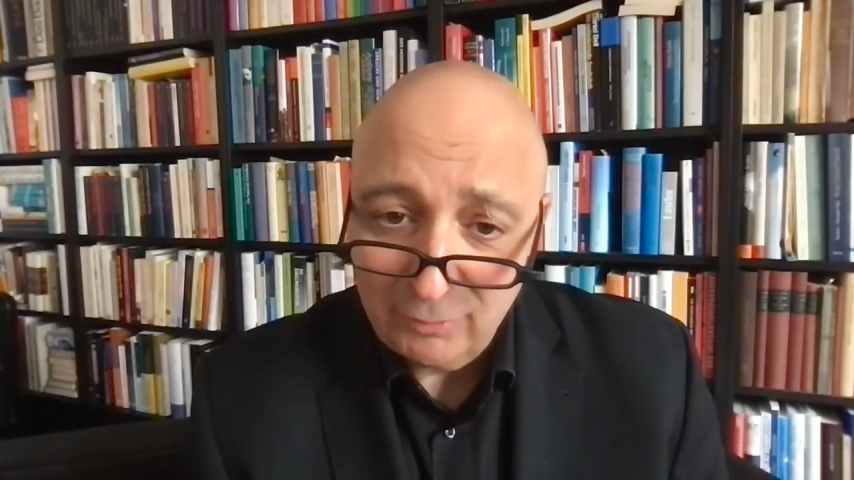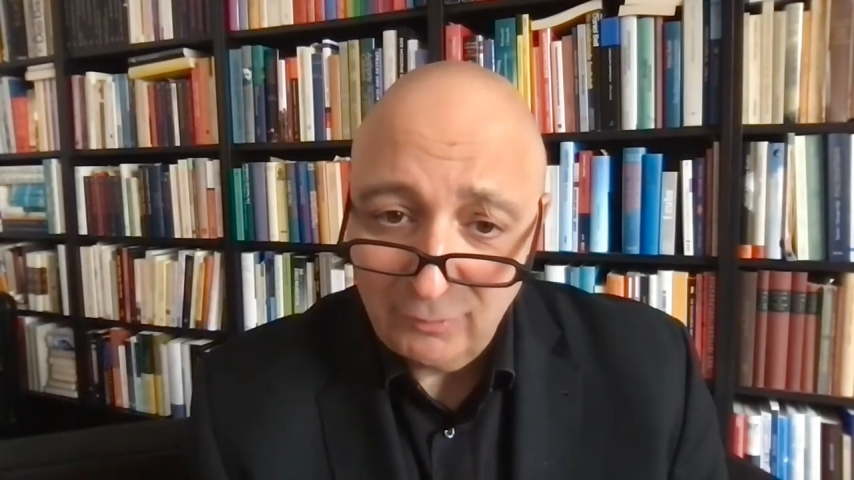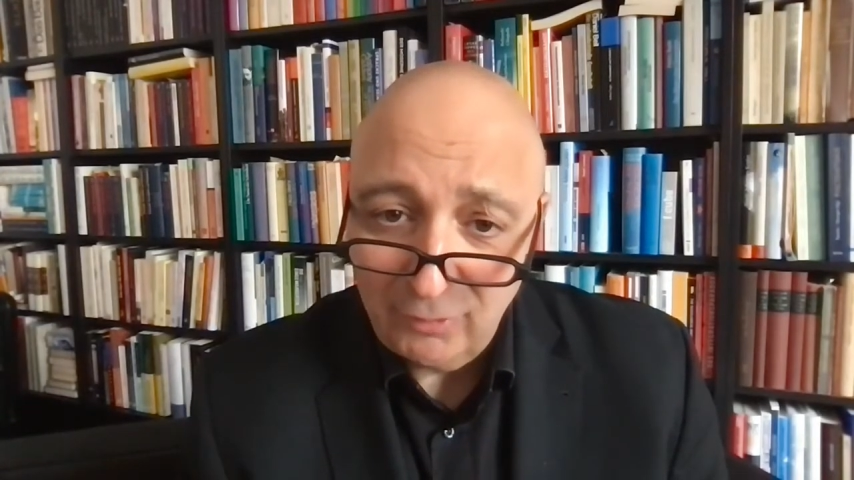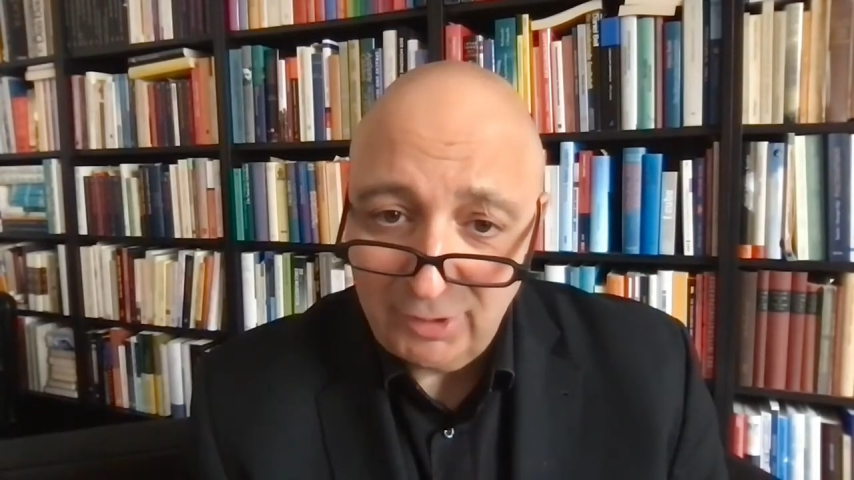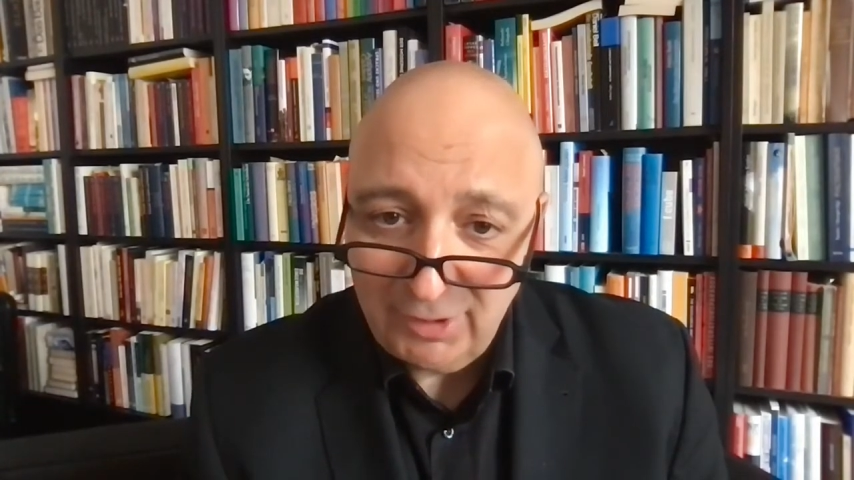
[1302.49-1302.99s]

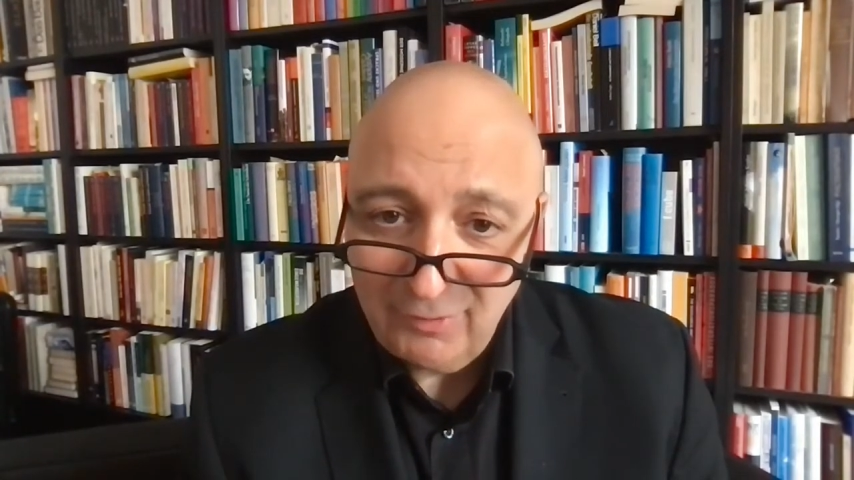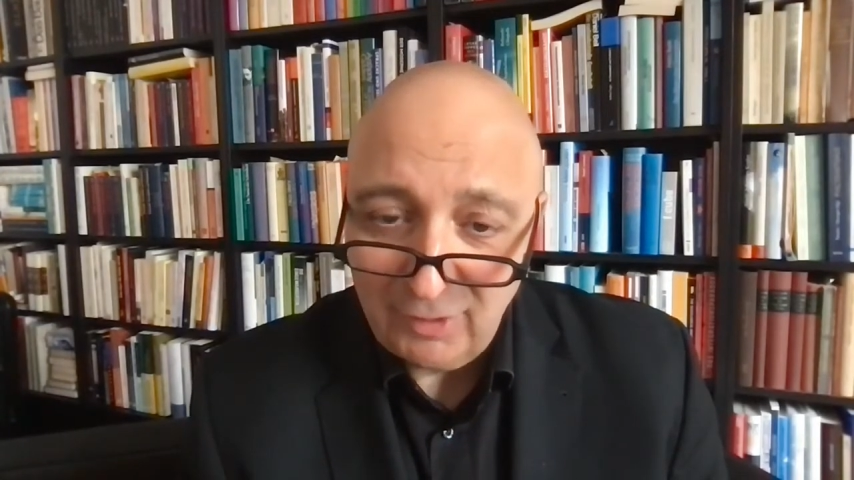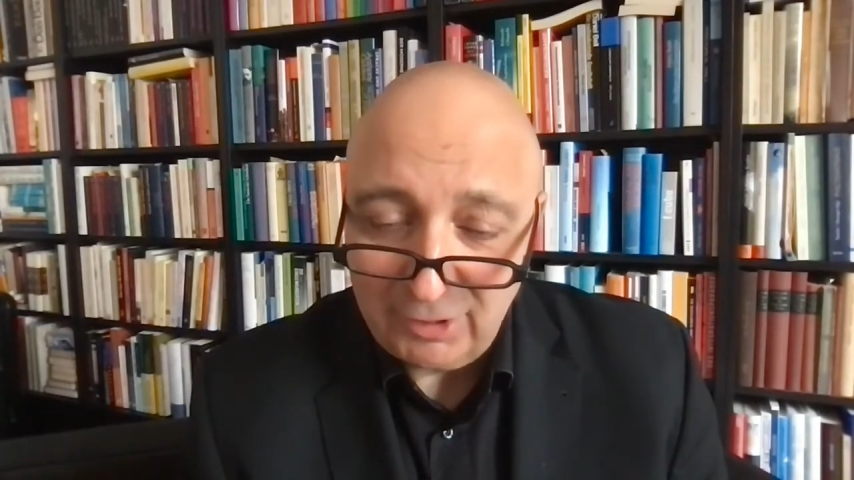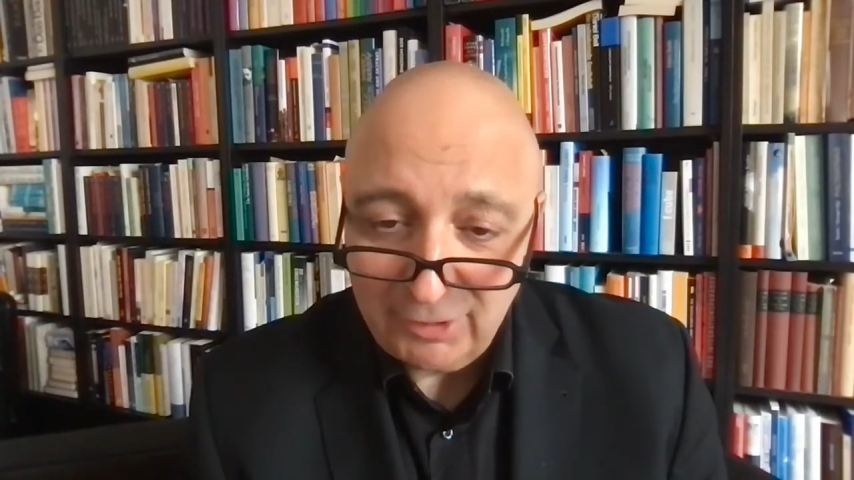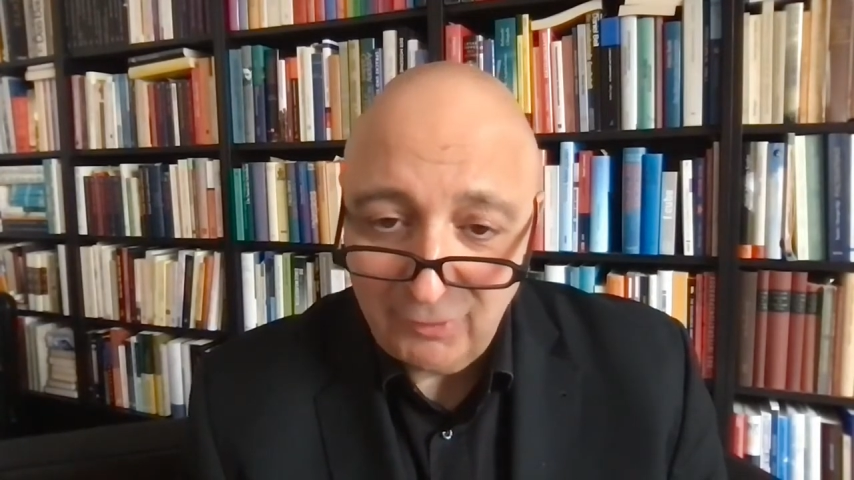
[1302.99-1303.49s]
uns
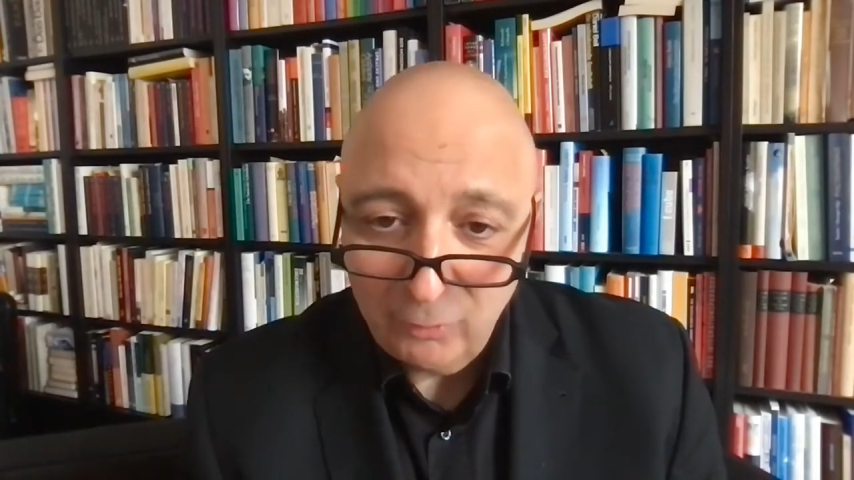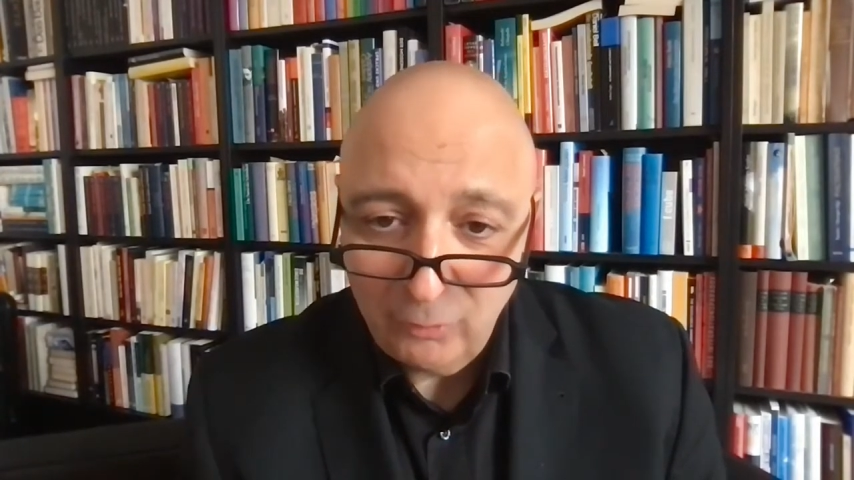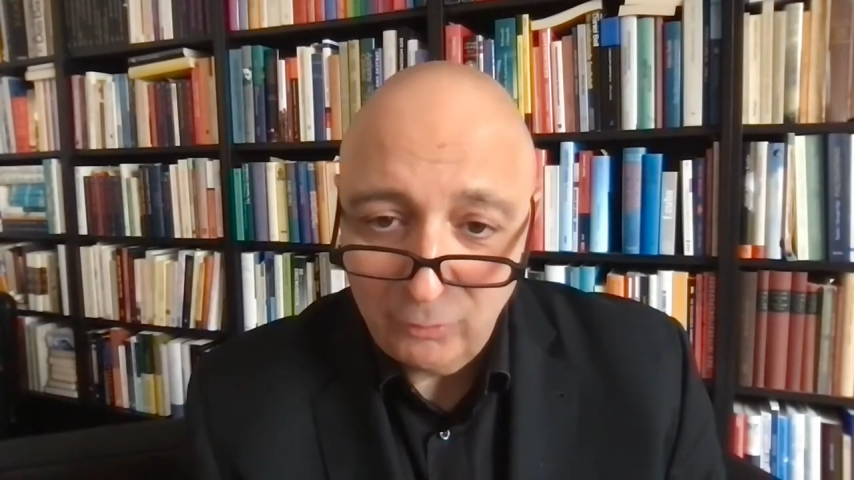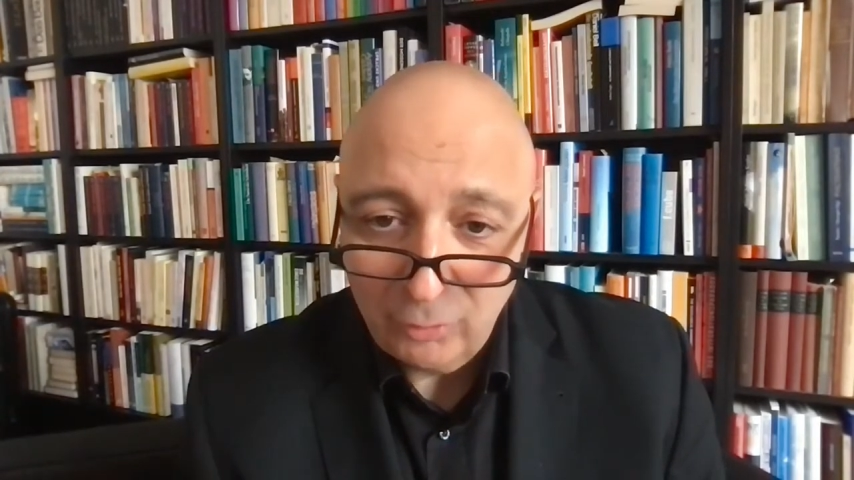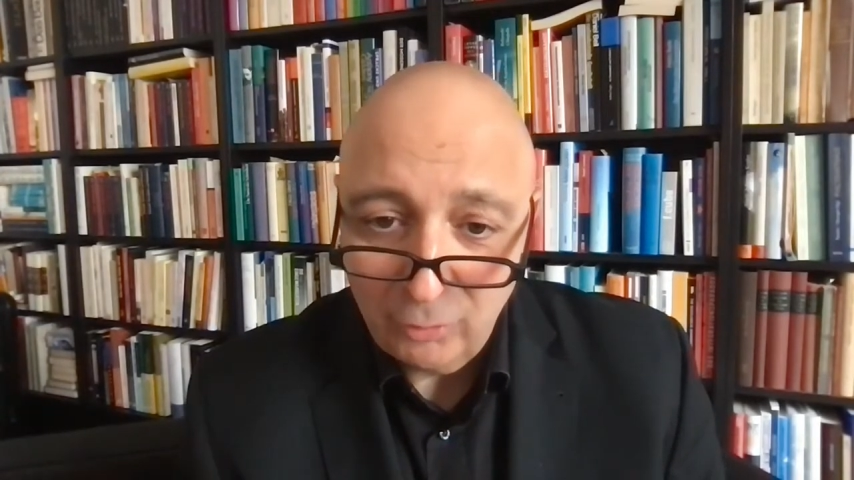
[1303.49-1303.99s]
gegenseitig
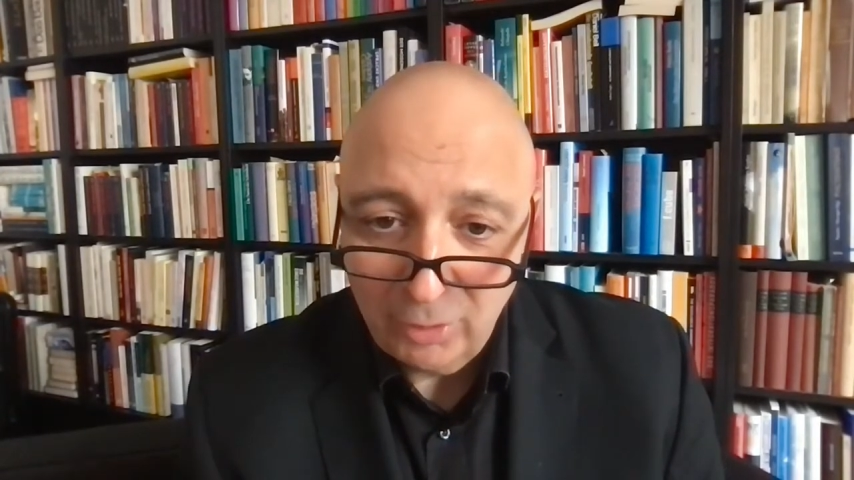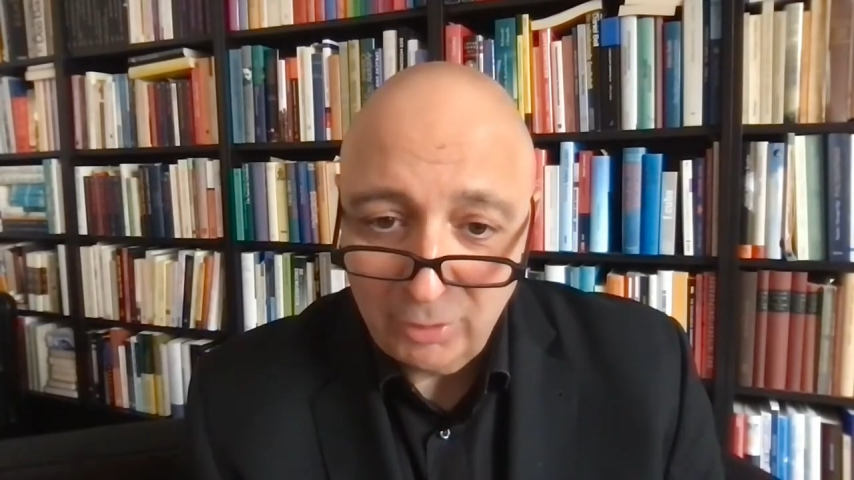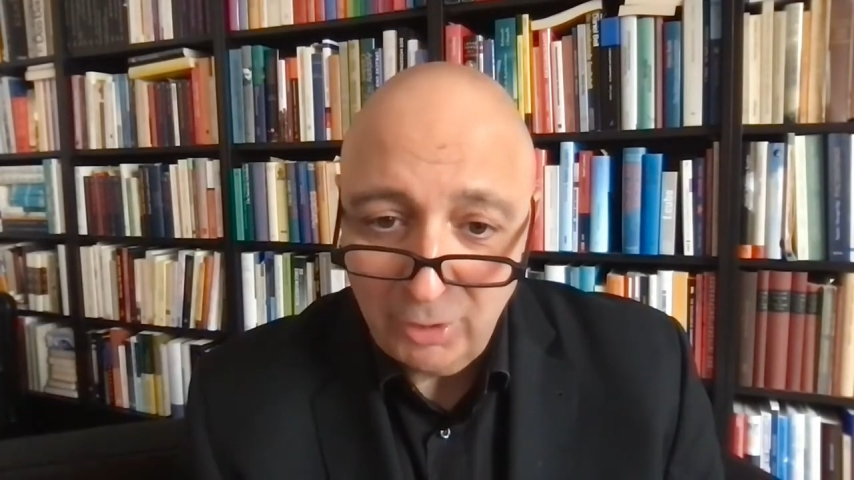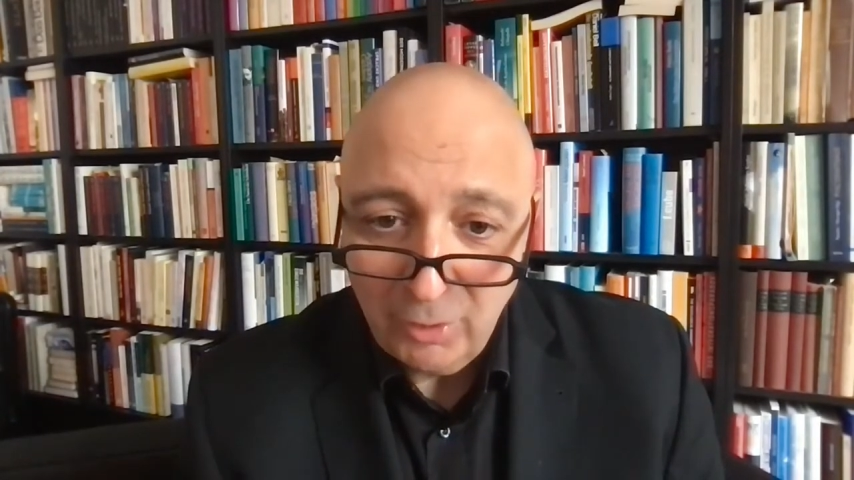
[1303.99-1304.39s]
zuzuhören,